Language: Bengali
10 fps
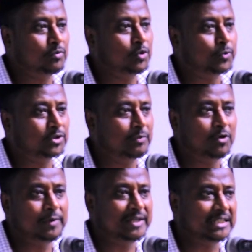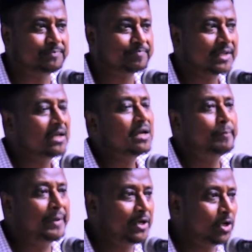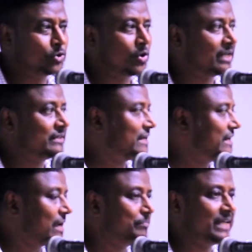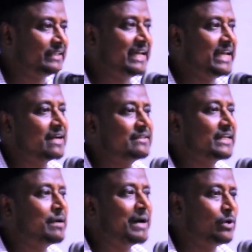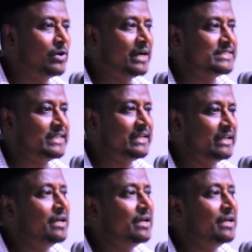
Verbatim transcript: উৎপত্তি বাজারে বিভিন্ন দোকানদারের নাম দেওয়া দেয় এখান থেকে মালগুলা নিচে